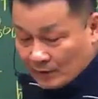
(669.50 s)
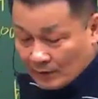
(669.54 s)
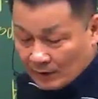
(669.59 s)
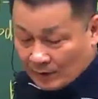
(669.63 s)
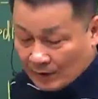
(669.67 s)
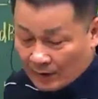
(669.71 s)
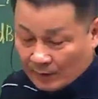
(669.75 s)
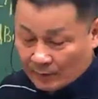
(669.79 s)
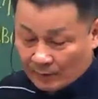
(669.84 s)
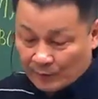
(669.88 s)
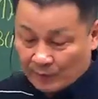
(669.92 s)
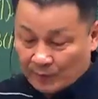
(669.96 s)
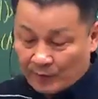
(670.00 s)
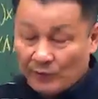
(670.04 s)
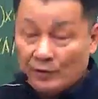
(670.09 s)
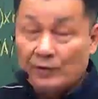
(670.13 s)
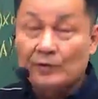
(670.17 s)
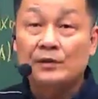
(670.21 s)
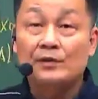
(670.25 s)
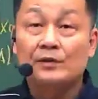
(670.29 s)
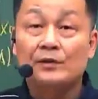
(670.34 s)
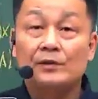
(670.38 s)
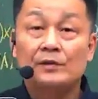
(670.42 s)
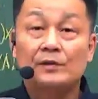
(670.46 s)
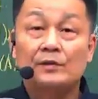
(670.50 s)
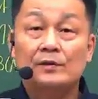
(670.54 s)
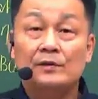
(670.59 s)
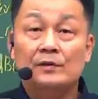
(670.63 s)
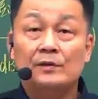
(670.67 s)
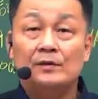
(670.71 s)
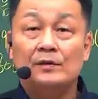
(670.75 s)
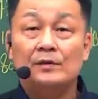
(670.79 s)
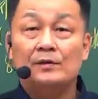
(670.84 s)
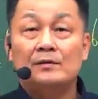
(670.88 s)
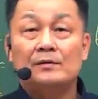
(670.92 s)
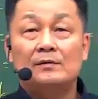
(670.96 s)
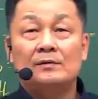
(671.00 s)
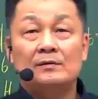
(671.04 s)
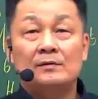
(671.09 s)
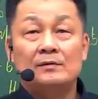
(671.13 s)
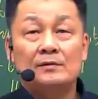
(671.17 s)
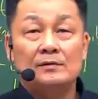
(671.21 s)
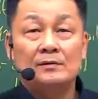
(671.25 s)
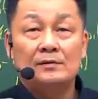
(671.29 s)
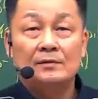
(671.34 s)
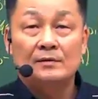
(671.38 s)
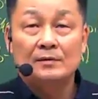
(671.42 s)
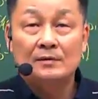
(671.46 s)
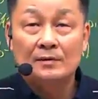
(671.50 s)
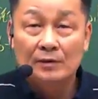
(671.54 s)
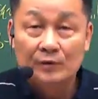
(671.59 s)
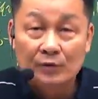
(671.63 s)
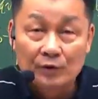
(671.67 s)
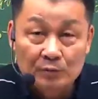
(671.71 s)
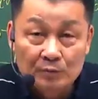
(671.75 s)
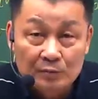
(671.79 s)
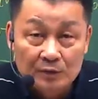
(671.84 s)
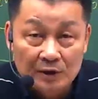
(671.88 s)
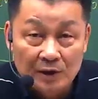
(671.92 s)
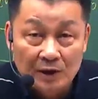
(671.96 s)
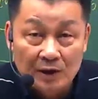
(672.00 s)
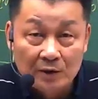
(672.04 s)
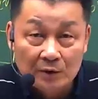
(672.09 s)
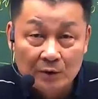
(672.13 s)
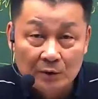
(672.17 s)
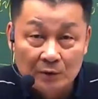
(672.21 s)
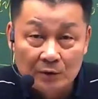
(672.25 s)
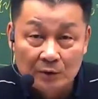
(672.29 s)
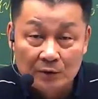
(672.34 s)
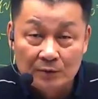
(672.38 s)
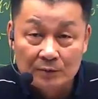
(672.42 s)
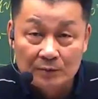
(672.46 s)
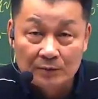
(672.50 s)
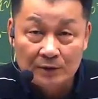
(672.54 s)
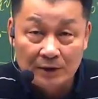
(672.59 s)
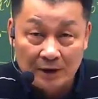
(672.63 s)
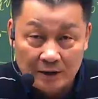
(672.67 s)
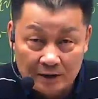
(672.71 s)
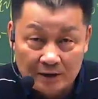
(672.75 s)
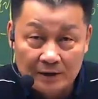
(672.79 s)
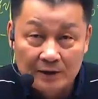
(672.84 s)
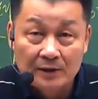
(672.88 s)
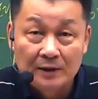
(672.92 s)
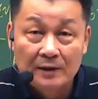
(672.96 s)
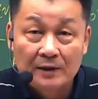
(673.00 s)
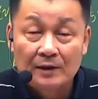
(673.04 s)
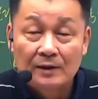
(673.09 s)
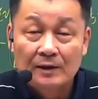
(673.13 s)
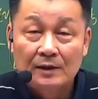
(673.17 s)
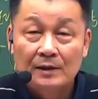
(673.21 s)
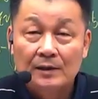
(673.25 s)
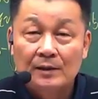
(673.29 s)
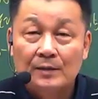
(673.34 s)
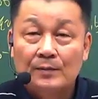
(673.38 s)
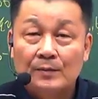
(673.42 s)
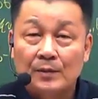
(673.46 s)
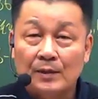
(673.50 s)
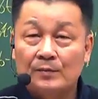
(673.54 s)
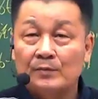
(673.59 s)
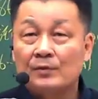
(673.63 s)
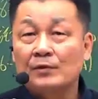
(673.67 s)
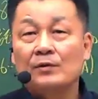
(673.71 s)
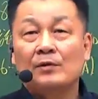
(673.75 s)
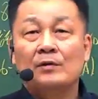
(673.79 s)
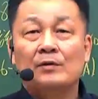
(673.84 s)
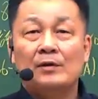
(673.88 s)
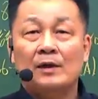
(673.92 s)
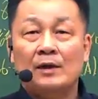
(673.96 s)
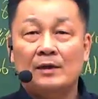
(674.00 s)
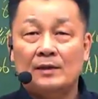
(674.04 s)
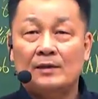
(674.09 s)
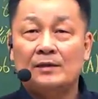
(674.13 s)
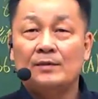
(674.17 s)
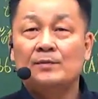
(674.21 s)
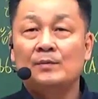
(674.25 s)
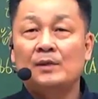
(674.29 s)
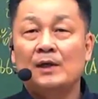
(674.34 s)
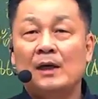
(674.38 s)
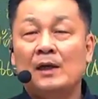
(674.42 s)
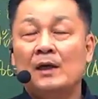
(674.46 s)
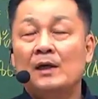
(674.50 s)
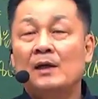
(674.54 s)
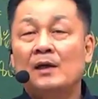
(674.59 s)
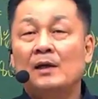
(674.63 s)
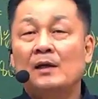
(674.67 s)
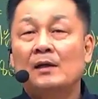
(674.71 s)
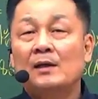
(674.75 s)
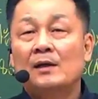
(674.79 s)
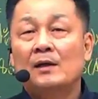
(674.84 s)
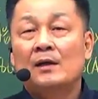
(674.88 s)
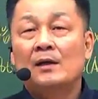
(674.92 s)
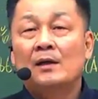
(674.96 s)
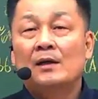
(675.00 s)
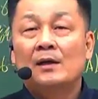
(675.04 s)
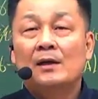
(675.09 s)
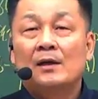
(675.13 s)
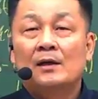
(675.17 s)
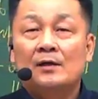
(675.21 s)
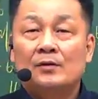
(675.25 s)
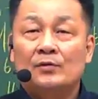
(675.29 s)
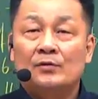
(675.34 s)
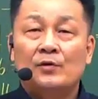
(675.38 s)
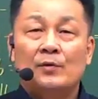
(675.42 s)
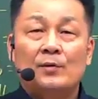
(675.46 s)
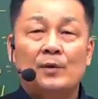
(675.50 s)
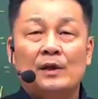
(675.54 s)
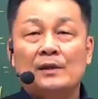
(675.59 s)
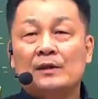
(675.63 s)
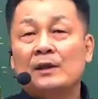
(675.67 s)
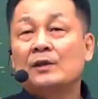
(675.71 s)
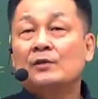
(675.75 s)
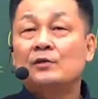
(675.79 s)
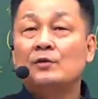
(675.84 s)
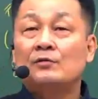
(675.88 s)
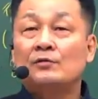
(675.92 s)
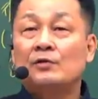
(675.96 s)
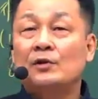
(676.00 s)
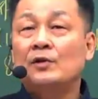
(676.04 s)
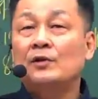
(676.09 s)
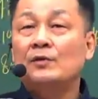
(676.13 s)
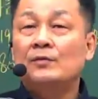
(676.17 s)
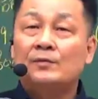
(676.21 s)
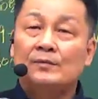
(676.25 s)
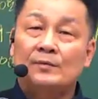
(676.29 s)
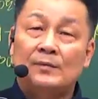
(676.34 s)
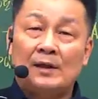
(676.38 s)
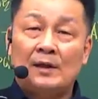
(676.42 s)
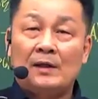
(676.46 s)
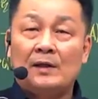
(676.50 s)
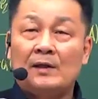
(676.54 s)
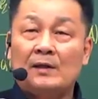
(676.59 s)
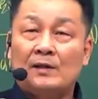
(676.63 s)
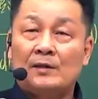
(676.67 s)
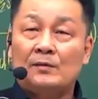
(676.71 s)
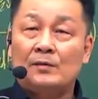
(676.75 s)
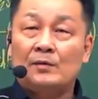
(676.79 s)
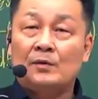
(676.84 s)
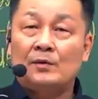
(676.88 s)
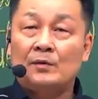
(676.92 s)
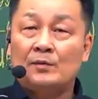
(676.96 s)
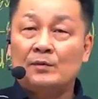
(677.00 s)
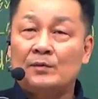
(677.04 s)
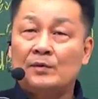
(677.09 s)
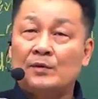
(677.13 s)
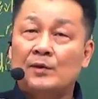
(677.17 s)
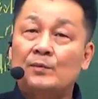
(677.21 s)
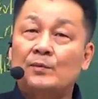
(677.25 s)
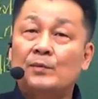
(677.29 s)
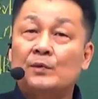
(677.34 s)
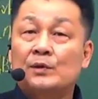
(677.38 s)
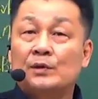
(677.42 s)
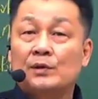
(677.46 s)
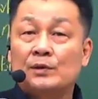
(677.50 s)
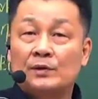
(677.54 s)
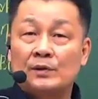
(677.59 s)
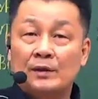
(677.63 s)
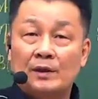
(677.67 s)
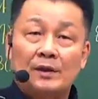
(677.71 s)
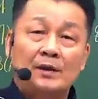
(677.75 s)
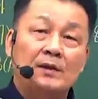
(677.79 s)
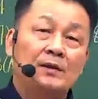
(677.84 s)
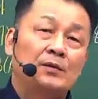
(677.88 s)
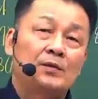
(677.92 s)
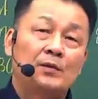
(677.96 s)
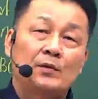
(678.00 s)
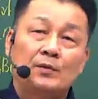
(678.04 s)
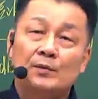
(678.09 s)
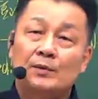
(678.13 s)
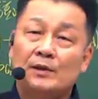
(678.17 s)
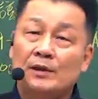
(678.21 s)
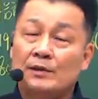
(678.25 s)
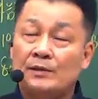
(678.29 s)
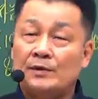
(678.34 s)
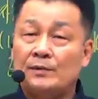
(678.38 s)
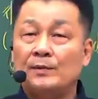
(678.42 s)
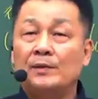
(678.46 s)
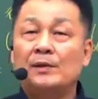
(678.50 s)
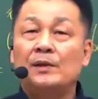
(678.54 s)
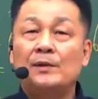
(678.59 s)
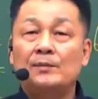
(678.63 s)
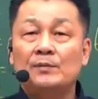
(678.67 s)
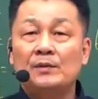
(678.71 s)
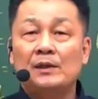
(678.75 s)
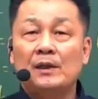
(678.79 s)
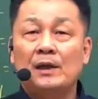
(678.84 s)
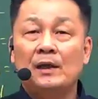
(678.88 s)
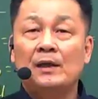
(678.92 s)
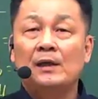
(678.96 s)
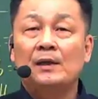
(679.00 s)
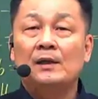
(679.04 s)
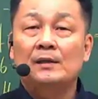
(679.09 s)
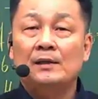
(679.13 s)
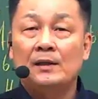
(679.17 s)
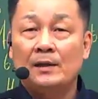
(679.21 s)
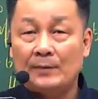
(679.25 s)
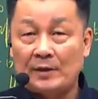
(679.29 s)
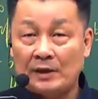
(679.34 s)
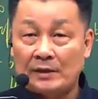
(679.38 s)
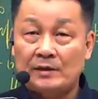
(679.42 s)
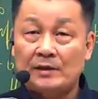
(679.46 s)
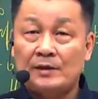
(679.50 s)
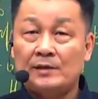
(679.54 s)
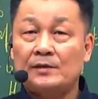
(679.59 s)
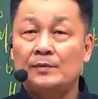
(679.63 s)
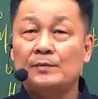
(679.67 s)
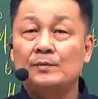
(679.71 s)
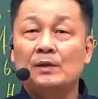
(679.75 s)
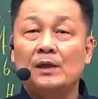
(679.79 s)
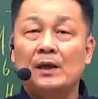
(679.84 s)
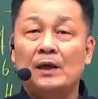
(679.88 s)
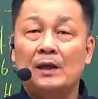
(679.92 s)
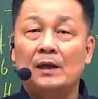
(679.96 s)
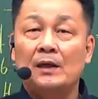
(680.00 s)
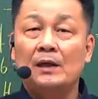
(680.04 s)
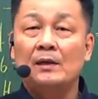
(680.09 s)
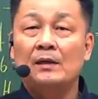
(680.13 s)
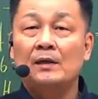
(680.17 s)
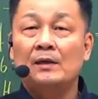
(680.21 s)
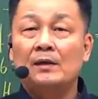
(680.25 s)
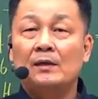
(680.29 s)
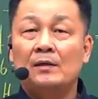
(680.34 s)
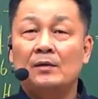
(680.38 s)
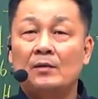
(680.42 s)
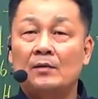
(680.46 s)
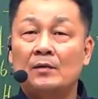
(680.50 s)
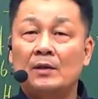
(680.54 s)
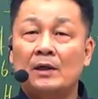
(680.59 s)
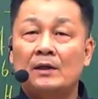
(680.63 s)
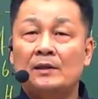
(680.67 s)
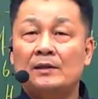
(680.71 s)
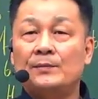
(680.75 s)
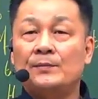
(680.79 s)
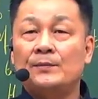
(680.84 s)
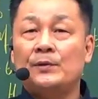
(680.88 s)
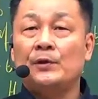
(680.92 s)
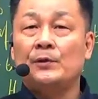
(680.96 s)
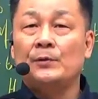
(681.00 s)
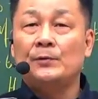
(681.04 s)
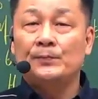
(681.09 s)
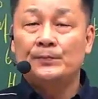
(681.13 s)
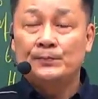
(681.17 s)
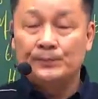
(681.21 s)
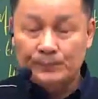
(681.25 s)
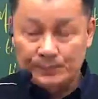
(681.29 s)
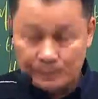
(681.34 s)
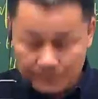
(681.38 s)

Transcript: 다음 또 이어지는 기출 문제 갖고 여러분 다시 뵙는 걸 하겠습니다. 수고 많이 하셨고요. 네, 또 여러분 시험 보시는데 도움이 됐으면 합니다. 자, 마치겠습니다. 건강하십시오.